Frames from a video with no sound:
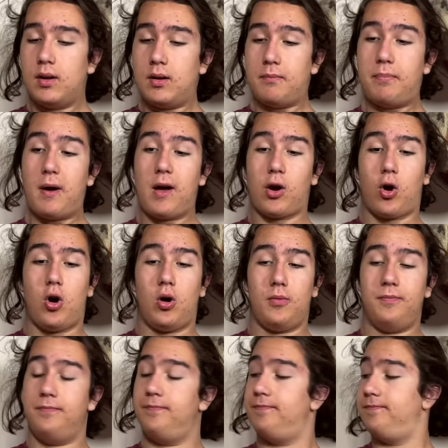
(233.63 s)
però
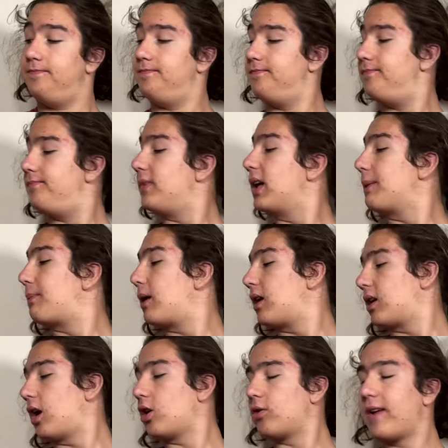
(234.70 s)

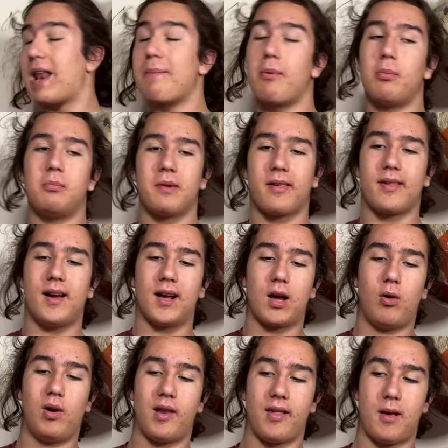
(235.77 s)
tanto viene proprio messa anche
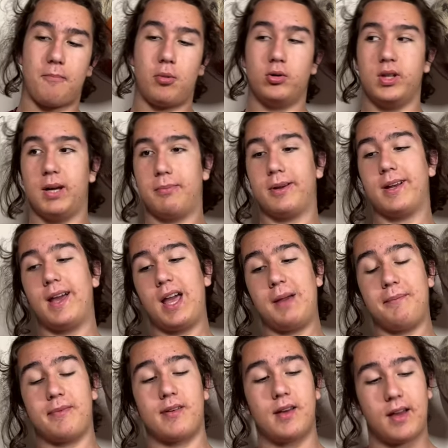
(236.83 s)
con l'esempio di Epic
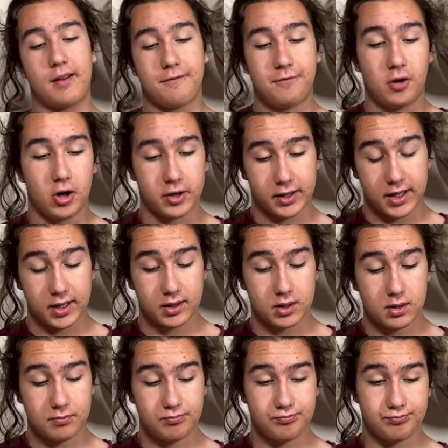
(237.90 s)
Games e
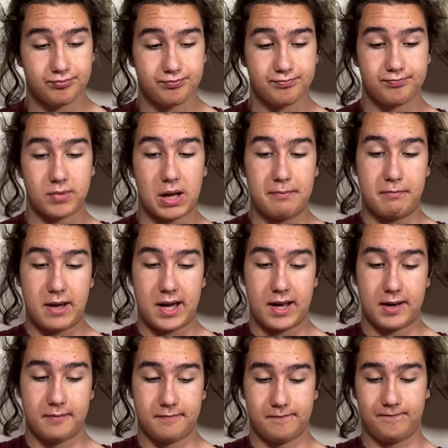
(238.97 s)
Fortnite, va bene.